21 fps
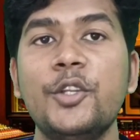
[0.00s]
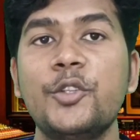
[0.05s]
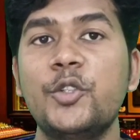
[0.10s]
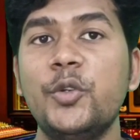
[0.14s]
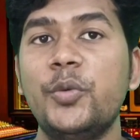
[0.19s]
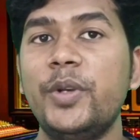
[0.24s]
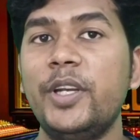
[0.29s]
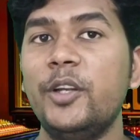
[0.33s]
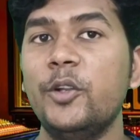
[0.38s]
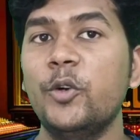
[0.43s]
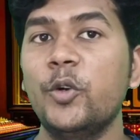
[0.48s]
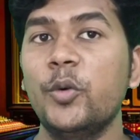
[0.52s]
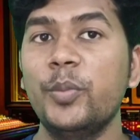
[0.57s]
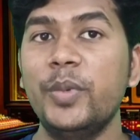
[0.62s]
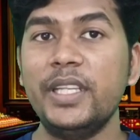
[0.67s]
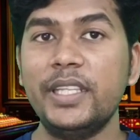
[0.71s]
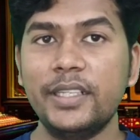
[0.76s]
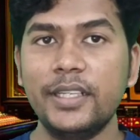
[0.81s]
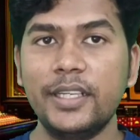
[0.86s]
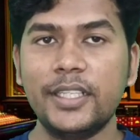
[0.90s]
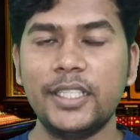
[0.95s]
सो फ्रेंड
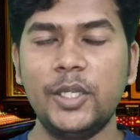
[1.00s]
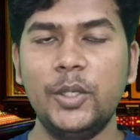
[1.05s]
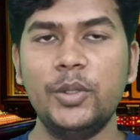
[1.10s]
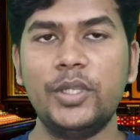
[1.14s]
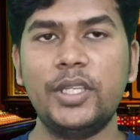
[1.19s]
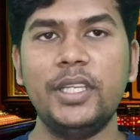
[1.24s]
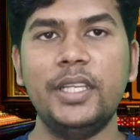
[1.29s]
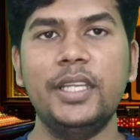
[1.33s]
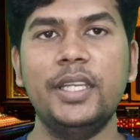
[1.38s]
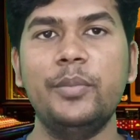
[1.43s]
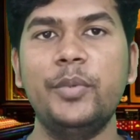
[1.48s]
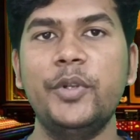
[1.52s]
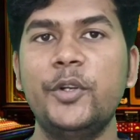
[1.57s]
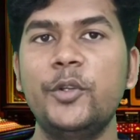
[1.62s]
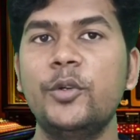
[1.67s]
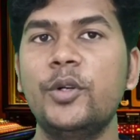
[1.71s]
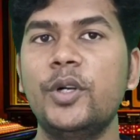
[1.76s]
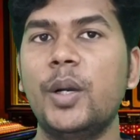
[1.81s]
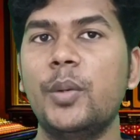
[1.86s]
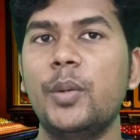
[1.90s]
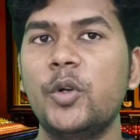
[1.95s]
उम्मीद करता हूँ कि ये
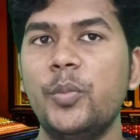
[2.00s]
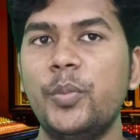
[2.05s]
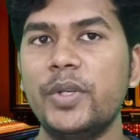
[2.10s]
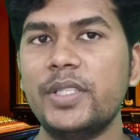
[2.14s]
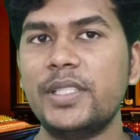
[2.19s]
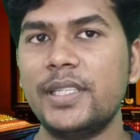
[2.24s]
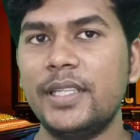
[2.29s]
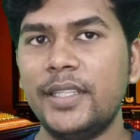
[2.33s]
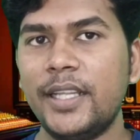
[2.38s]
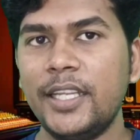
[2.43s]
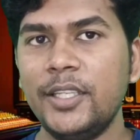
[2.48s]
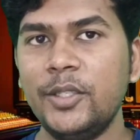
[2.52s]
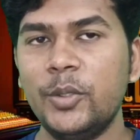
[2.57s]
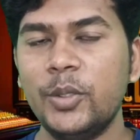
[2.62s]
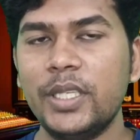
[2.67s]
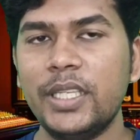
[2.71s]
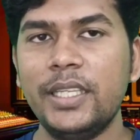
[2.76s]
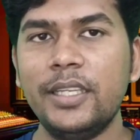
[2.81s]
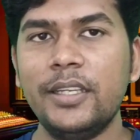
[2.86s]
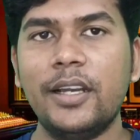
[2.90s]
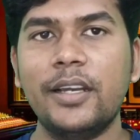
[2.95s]
वीडियो आपको पसंद आई
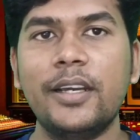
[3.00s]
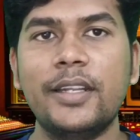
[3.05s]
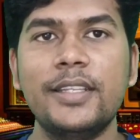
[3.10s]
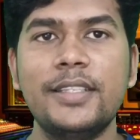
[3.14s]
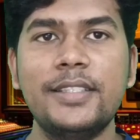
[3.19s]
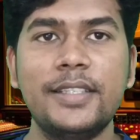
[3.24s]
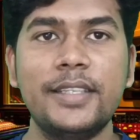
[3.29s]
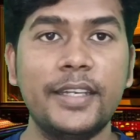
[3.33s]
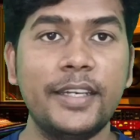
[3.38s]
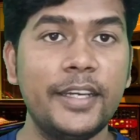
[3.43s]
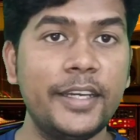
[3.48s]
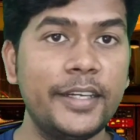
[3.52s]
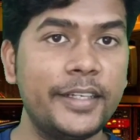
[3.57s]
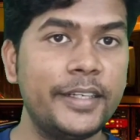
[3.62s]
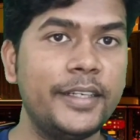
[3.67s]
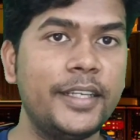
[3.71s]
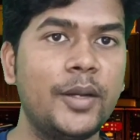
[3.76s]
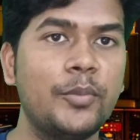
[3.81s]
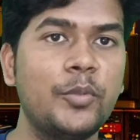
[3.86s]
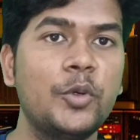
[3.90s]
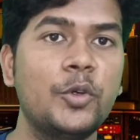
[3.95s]
होगी अगर इससे
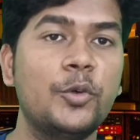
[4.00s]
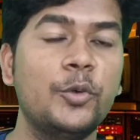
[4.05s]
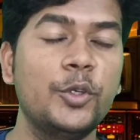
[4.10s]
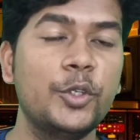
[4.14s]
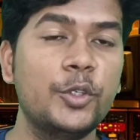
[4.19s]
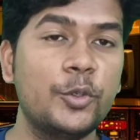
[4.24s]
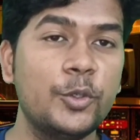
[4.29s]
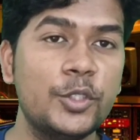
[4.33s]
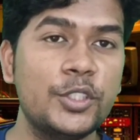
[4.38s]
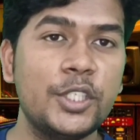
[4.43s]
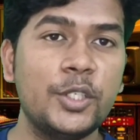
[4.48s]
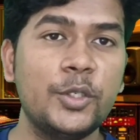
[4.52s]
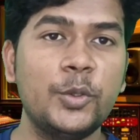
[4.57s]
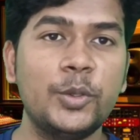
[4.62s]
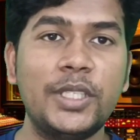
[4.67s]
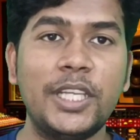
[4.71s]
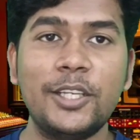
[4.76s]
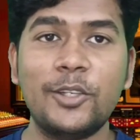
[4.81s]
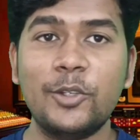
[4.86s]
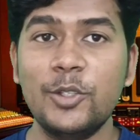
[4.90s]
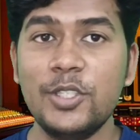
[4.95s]
रिलेटेड आपको कोई क्वेश्चन
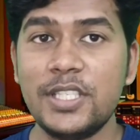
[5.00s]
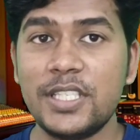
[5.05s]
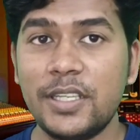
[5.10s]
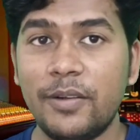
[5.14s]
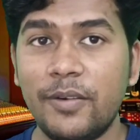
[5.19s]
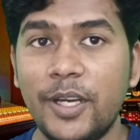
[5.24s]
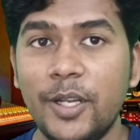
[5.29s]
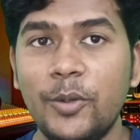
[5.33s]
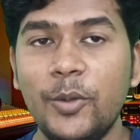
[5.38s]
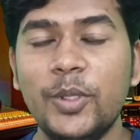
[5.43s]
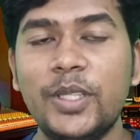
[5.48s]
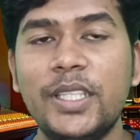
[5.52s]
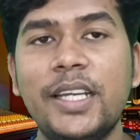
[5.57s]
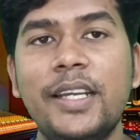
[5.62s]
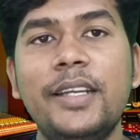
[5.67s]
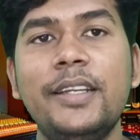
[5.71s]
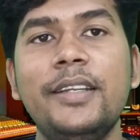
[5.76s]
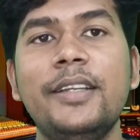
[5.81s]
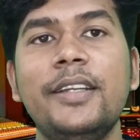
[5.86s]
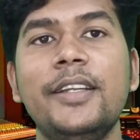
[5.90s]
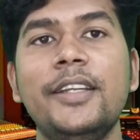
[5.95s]
होता है कोई सवाल होता
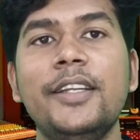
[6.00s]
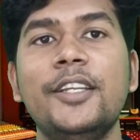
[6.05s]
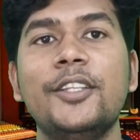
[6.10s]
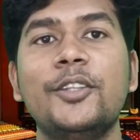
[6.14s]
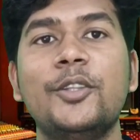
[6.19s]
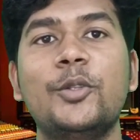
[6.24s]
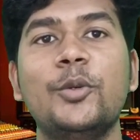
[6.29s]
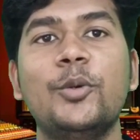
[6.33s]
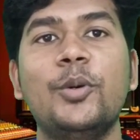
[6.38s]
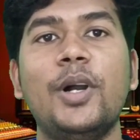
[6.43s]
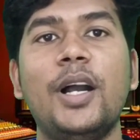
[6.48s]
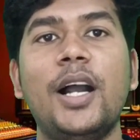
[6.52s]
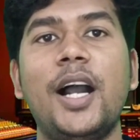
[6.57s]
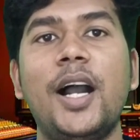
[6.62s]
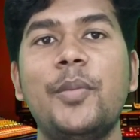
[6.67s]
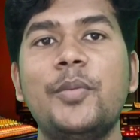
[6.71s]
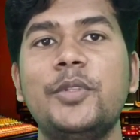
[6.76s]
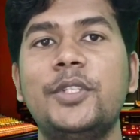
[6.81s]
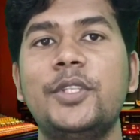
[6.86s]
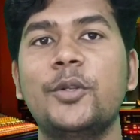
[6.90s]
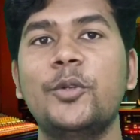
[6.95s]
है तो
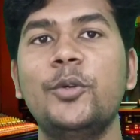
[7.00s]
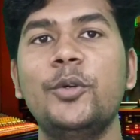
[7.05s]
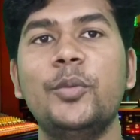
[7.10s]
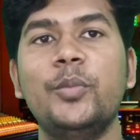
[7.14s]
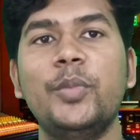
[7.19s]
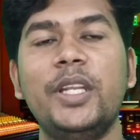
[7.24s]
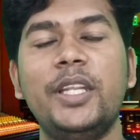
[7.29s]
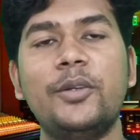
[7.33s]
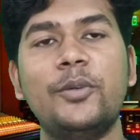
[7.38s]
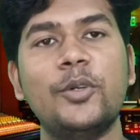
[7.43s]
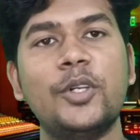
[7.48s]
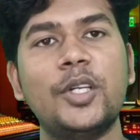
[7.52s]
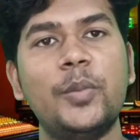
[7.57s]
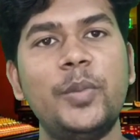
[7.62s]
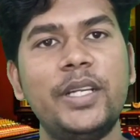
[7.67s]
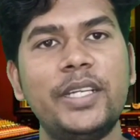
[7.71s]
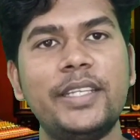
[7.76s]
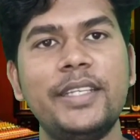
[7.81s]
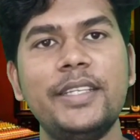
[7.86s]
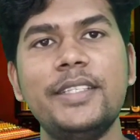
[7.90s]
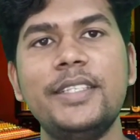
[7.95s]
आप ज़रूर मेरे को
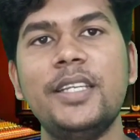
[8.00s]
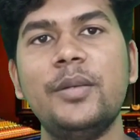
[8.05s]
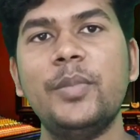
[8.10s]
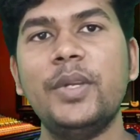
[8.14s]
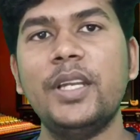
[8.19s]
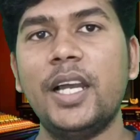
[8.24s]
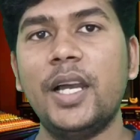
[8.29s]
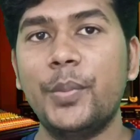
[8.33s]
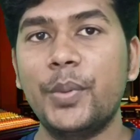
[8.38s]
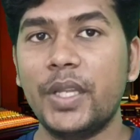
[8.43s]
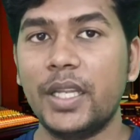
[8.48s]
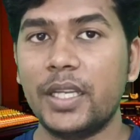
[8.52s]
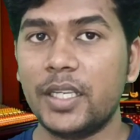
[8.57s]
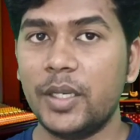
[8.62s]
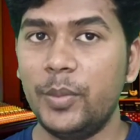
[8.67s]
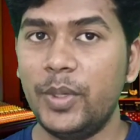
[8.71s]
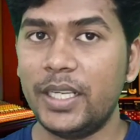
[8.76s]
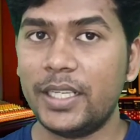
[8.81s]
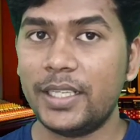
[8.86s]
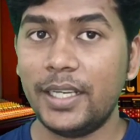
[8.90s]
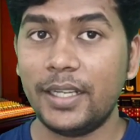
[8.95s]
कमेंट कीजिए मैं आपके
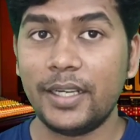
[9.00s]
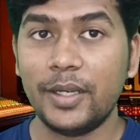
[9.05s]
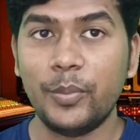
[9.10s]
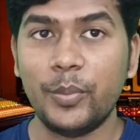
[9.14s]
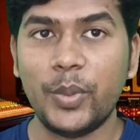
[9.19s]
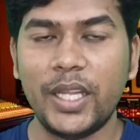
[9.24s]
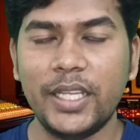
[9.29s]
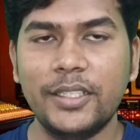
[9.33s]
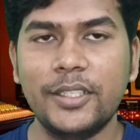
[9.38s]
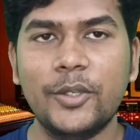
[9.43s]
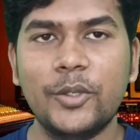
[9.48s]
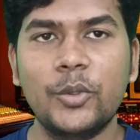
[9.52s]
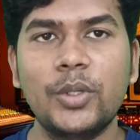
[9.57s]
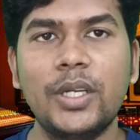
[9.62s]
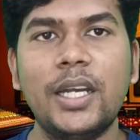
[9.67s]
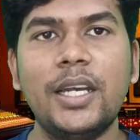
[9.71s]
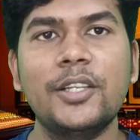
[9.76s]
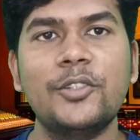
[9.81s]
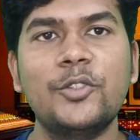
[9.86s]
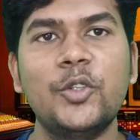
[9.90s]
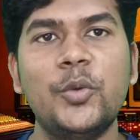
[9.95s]
कमेंट का रिप्लाई
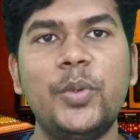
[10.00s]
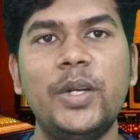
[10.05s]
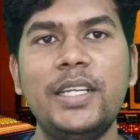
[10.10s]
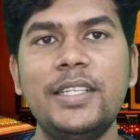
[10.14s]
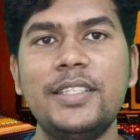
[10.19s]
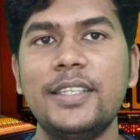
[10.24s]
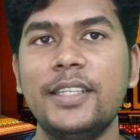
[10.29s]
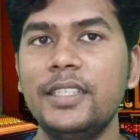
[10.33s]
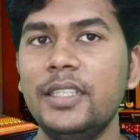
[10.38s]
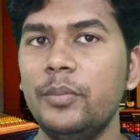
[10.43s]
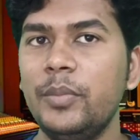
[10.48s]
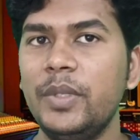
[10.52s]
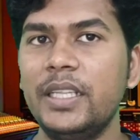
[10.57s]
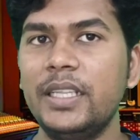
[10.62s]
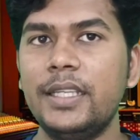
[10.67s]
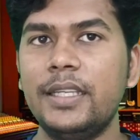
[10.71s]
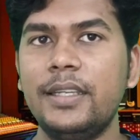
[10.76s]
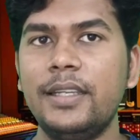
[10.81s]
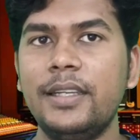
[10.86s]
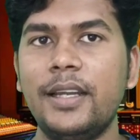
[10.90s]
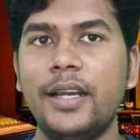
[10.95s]
करूंगा सो फ्रेंड चलिए
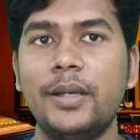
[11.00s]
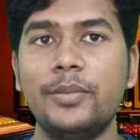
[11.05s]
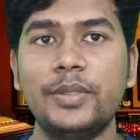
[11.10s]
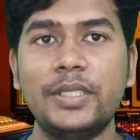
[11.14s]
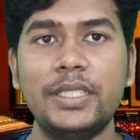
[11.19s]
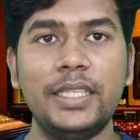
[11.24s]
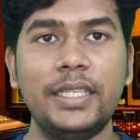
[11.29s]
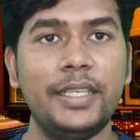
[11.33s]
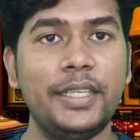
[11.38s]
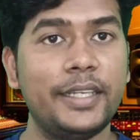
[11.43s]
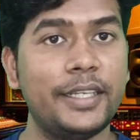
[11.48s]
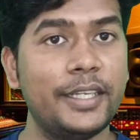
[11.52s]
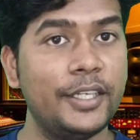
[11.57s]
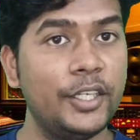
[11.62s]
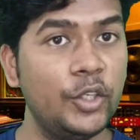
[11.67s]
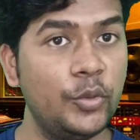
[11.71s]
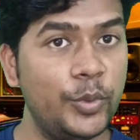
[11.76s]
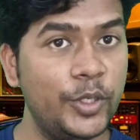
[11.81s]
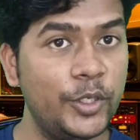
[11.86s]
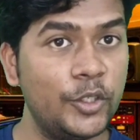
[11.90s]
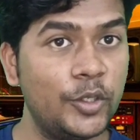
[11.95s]
मिलते हैं आपसे एक
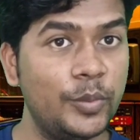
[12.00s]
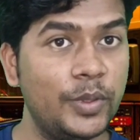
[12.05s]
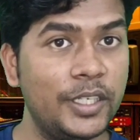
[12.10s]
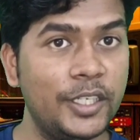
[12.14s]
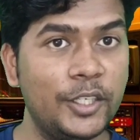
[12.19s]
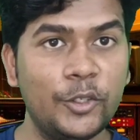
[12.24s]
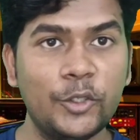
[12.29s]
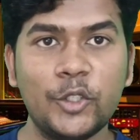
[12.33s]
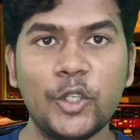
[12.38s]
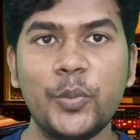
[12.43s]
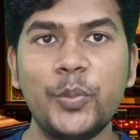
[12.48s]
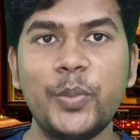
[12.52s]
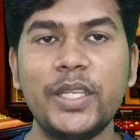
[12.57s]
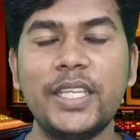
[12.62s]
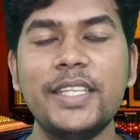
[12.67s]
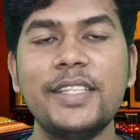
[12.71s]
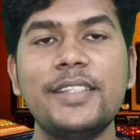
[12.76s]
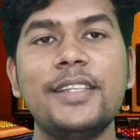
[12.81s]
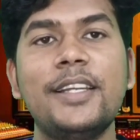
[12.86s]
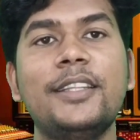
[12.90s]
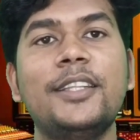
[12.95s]
न्यू वीडियो में न्यू टॉपिक
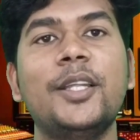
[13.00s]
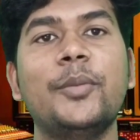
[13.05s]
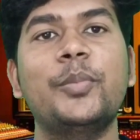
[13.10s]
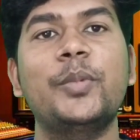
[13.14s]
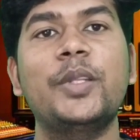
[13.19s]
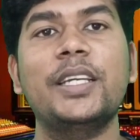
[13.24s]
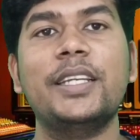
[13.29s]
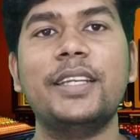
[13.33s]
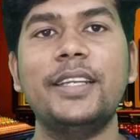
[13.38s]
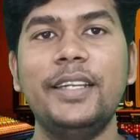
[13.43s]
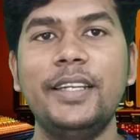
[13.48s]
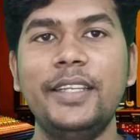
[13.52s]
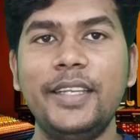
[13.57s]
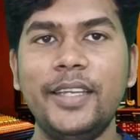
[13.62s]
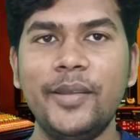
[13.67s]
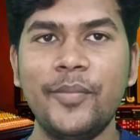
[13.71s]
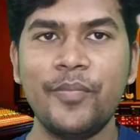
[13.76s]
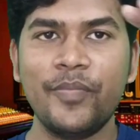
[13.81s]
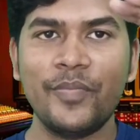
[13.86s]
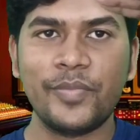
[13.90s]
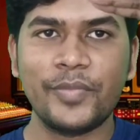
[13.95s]
के साथ तब तक के
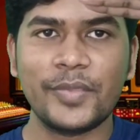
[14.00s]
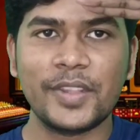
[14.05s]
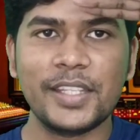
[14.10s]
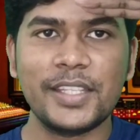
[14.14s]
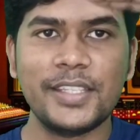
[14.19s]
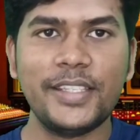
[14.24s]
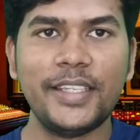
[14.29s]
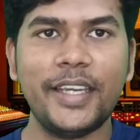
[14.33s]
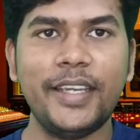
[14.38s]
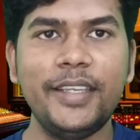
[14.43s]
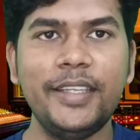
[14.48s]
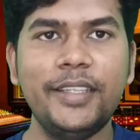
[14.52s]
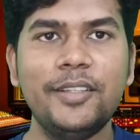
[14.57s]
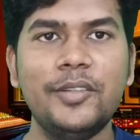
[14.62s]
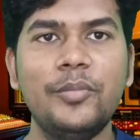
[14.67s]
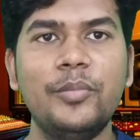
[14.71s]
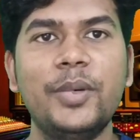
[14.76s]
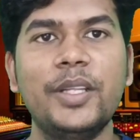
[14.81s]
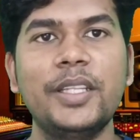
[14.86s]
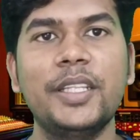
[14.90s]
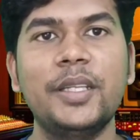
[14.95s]
लिए जय हिंद
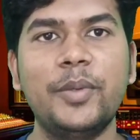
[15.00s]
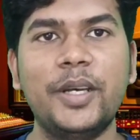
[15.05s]
वंदे